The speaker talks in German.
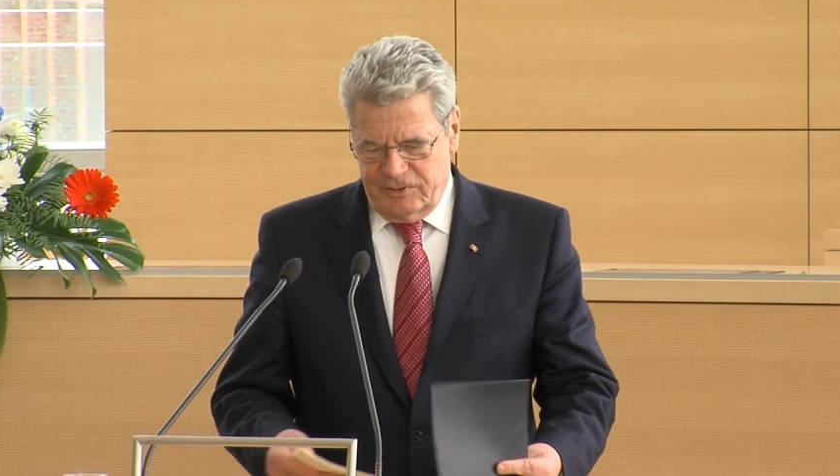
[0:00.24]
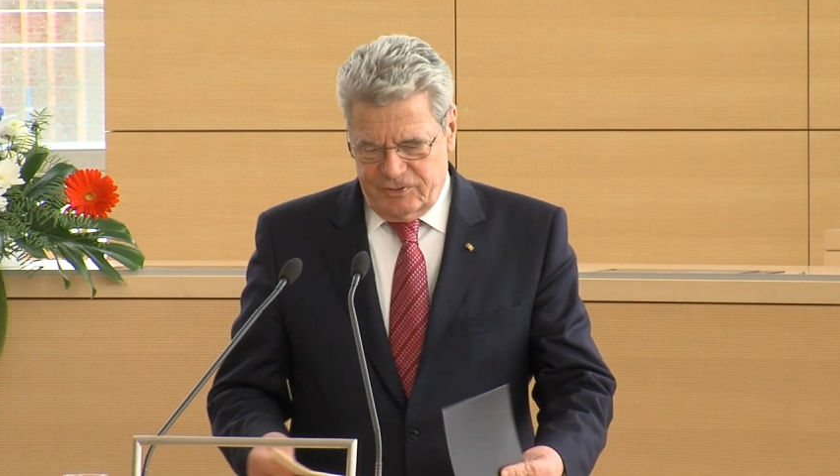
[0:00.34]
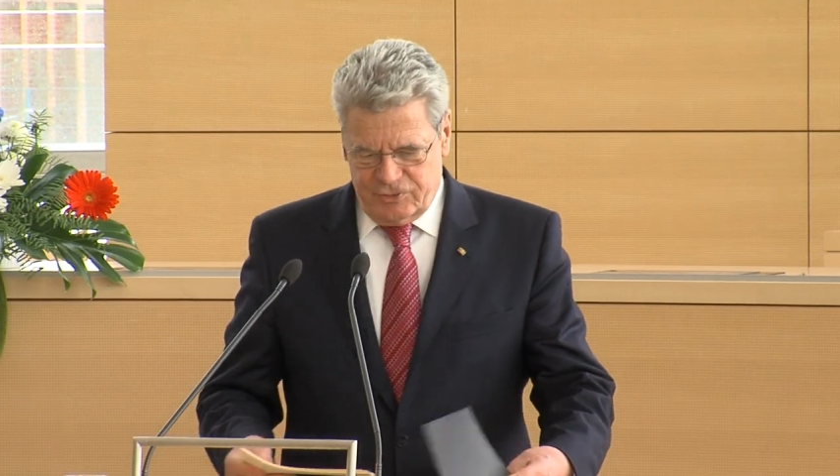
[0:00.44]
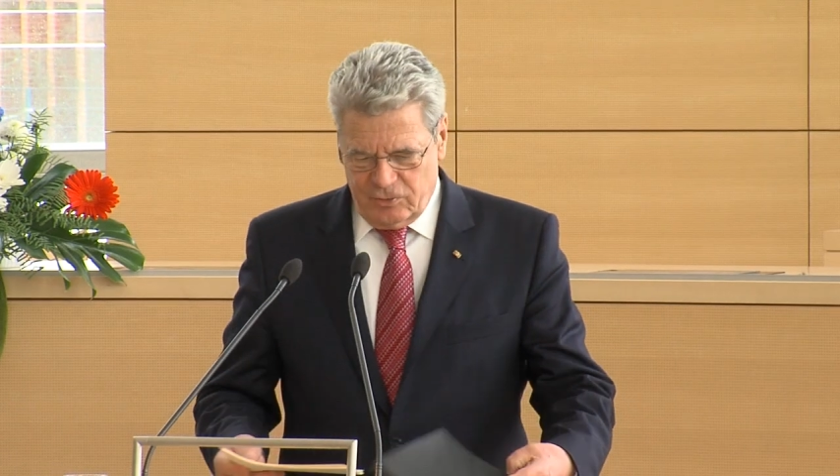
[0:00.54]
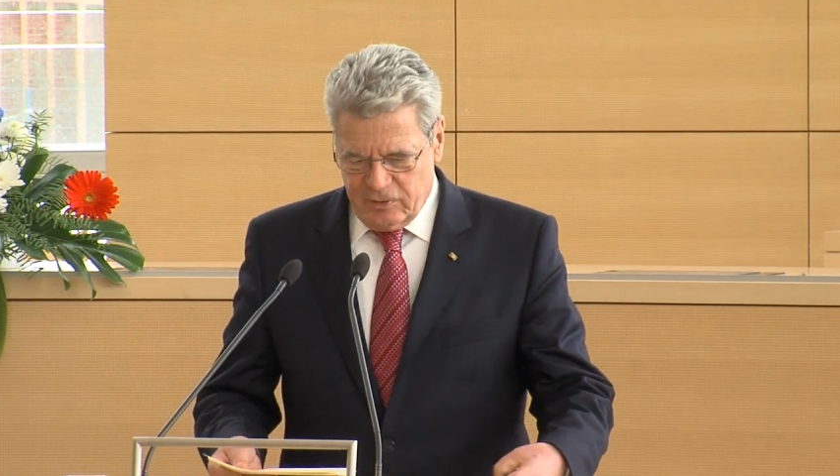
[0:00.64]

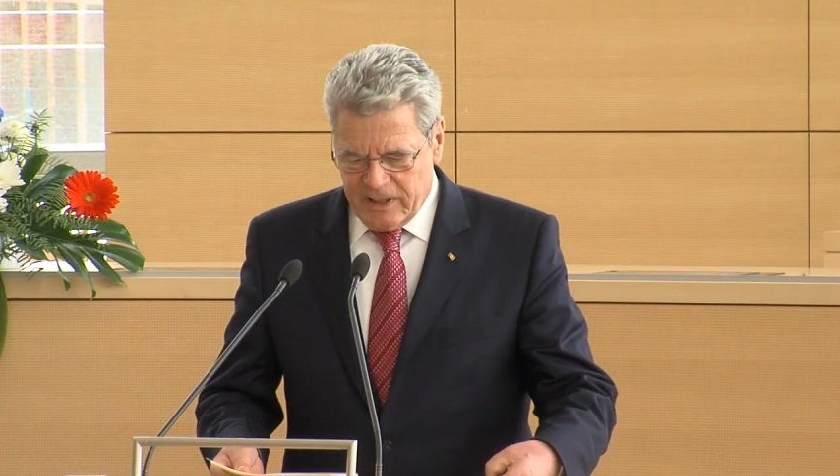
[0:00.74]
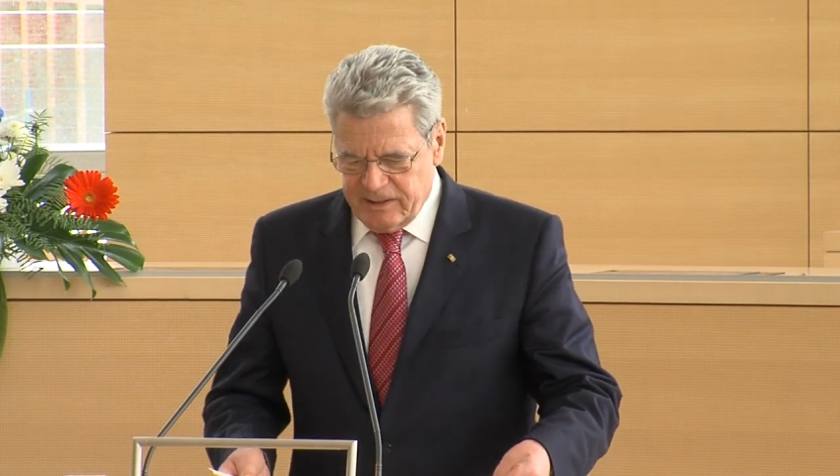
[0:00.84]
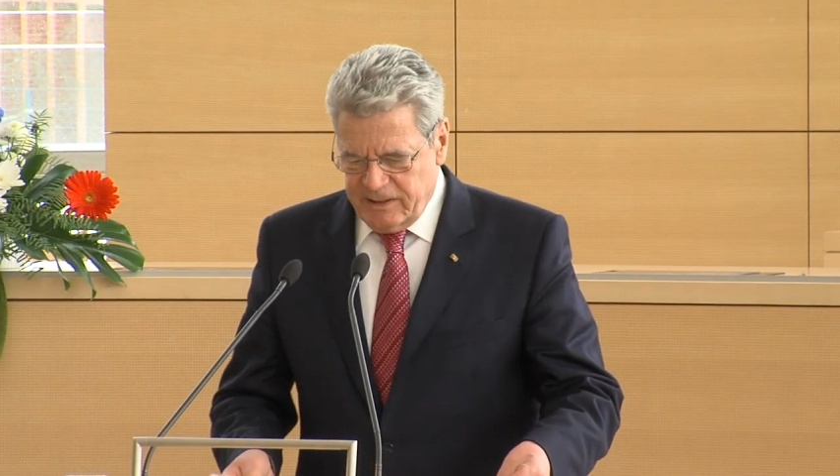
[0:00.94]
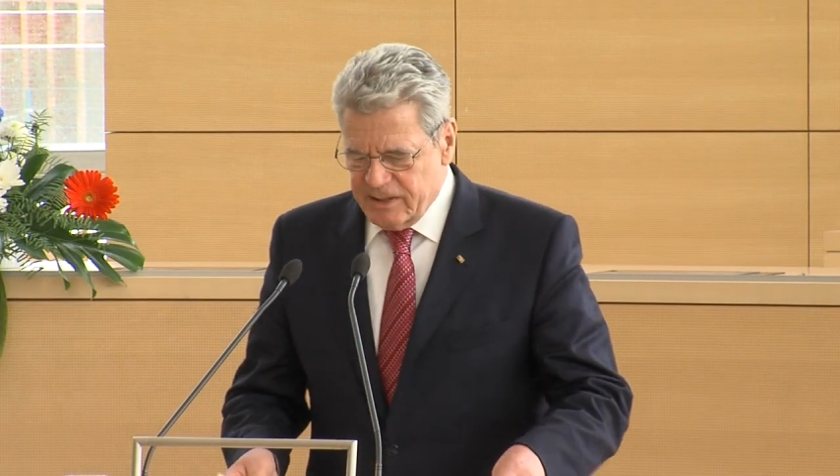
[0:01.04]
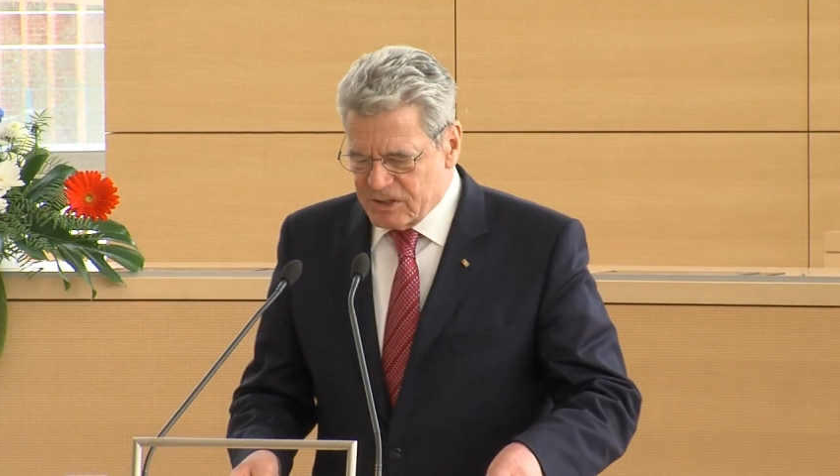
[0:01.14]
Så
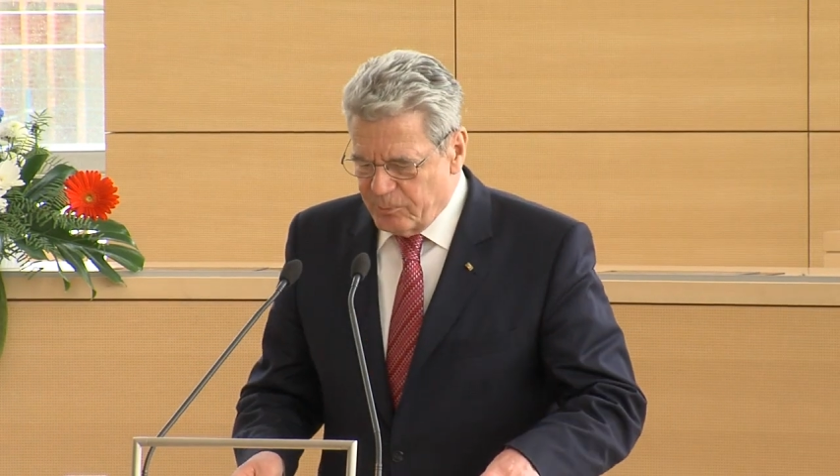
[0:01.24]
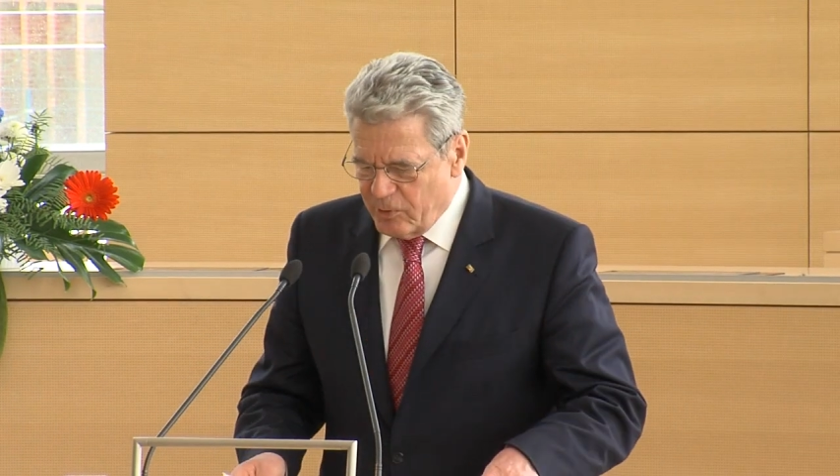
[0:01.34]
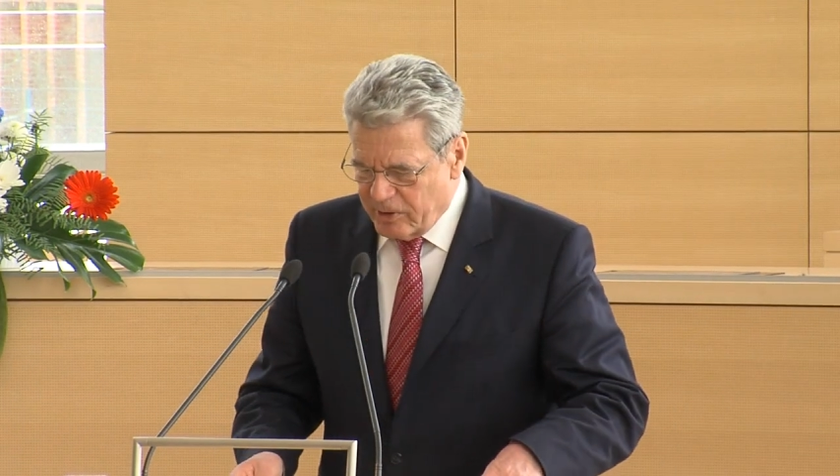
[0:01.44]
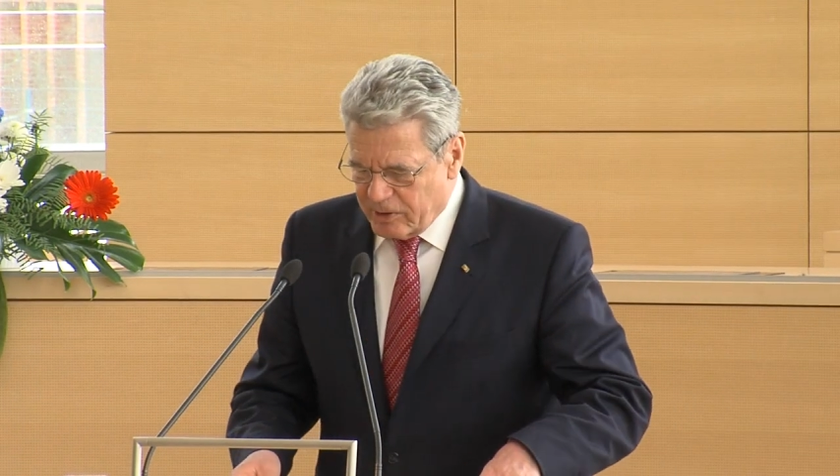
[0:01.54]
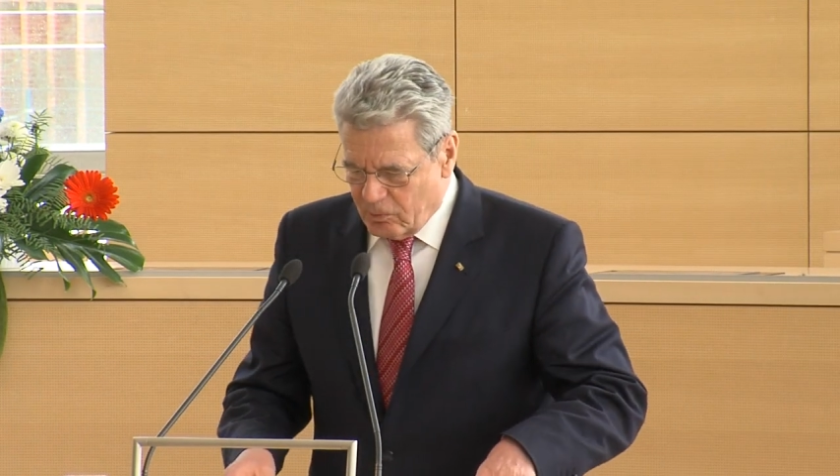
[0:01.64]
det
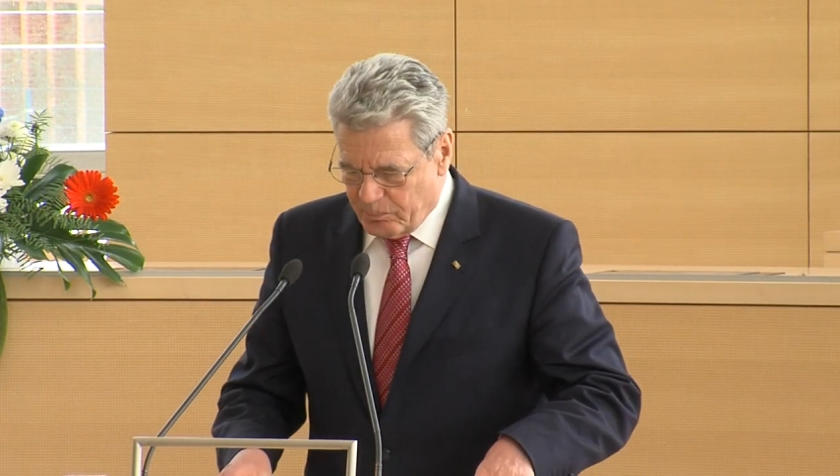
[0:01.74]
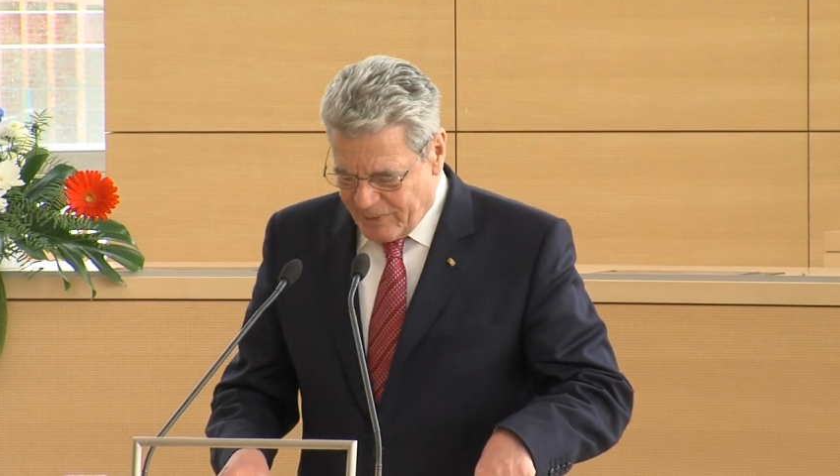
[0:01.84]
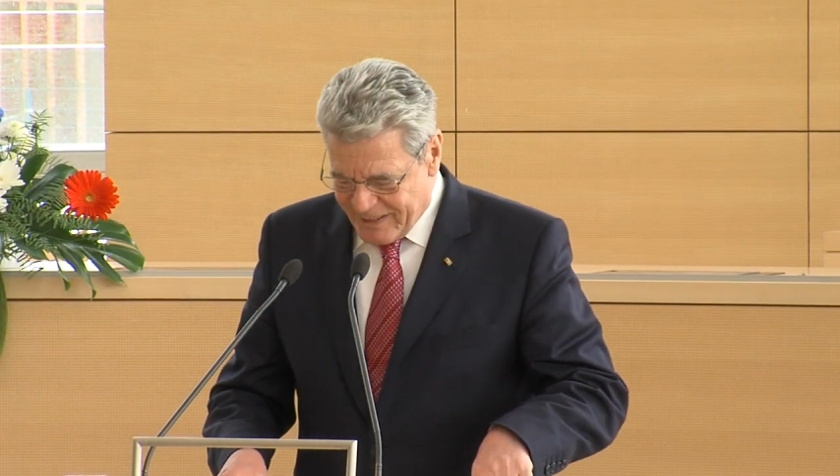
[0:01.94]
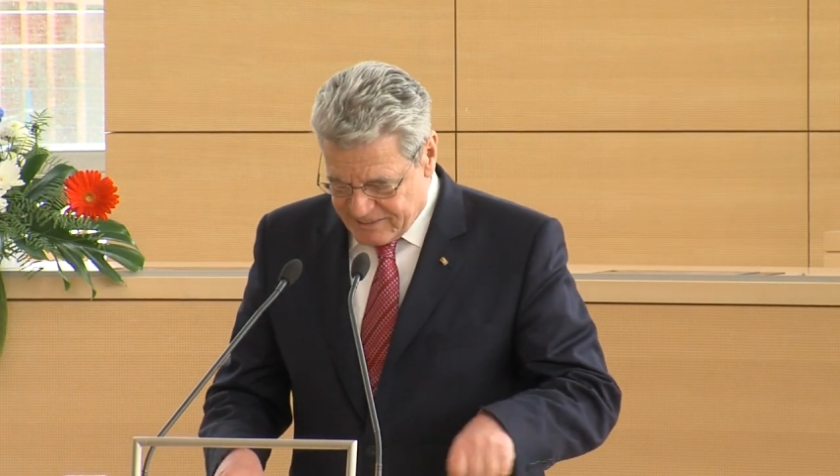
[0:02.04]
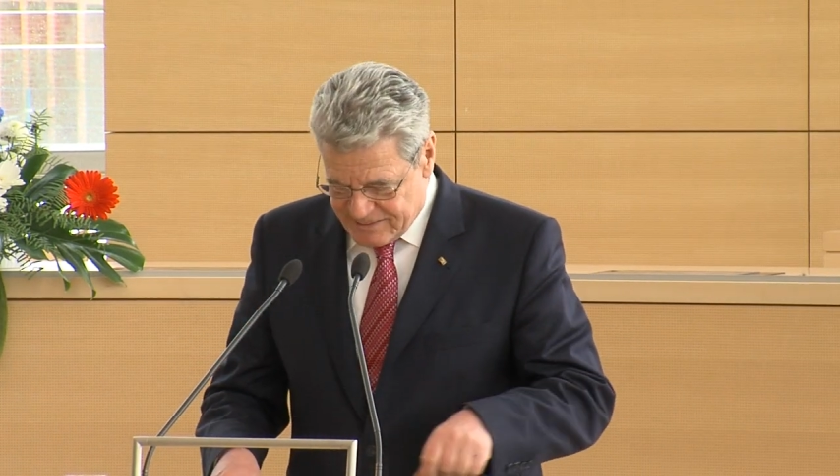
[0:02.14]
erstmødig og
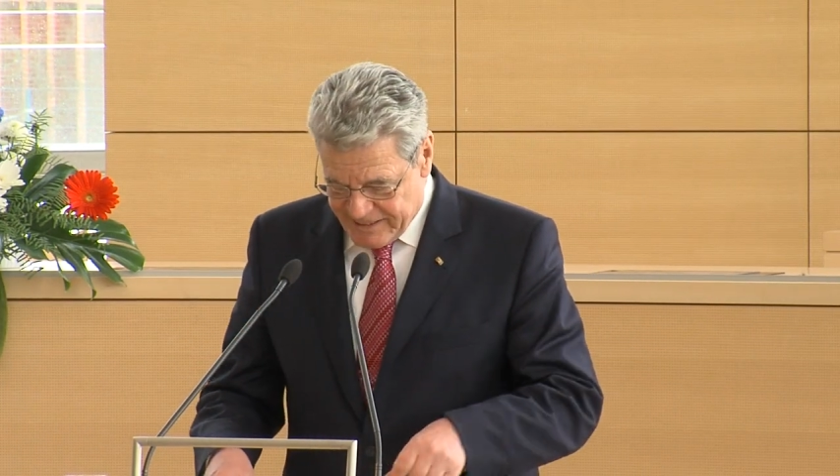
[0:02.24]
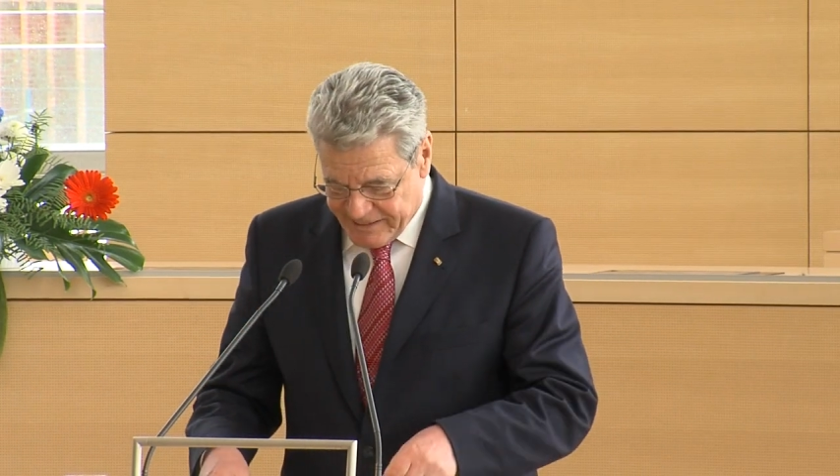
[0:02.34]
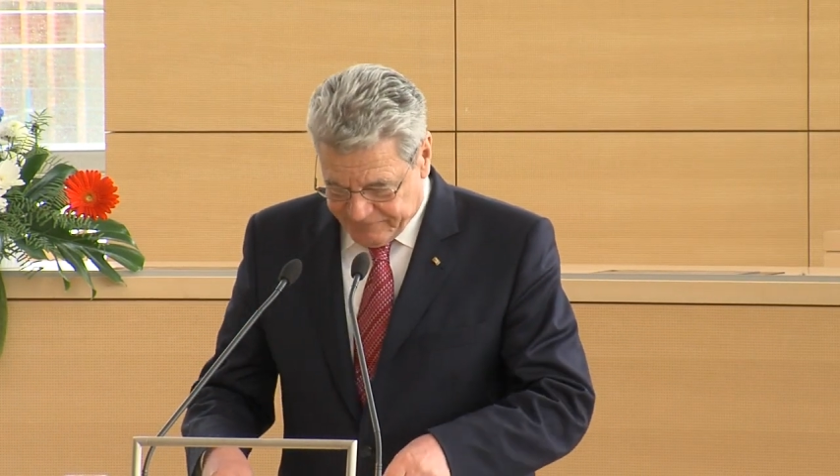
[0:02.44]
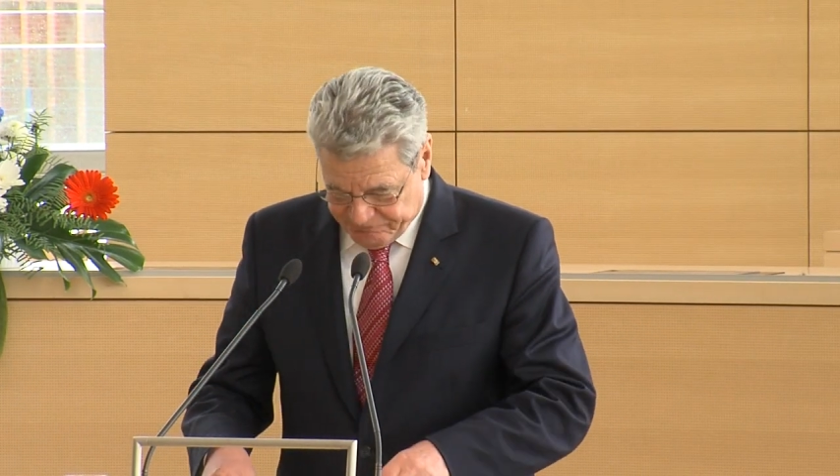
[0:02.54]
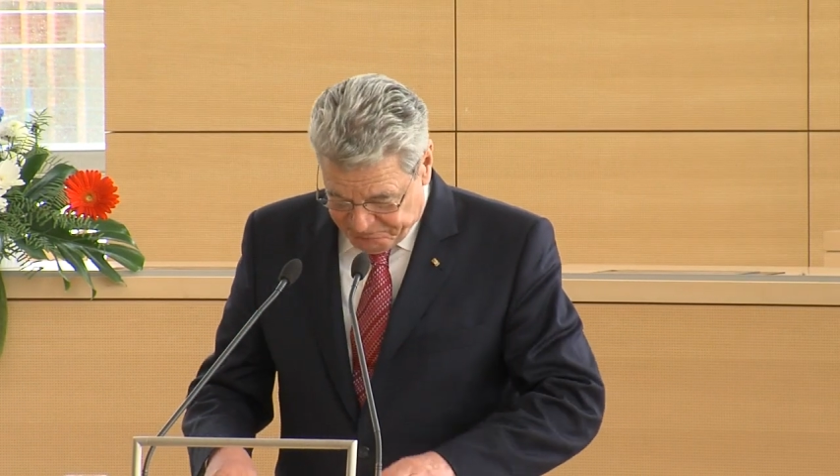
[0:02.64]

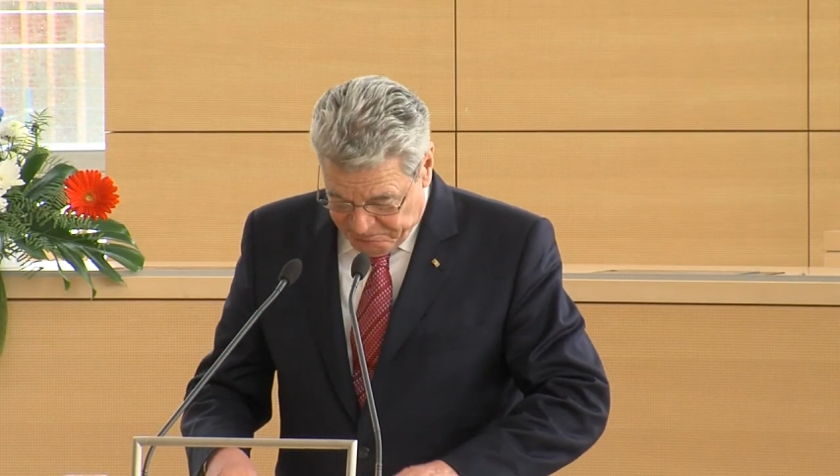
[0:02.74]
platsing,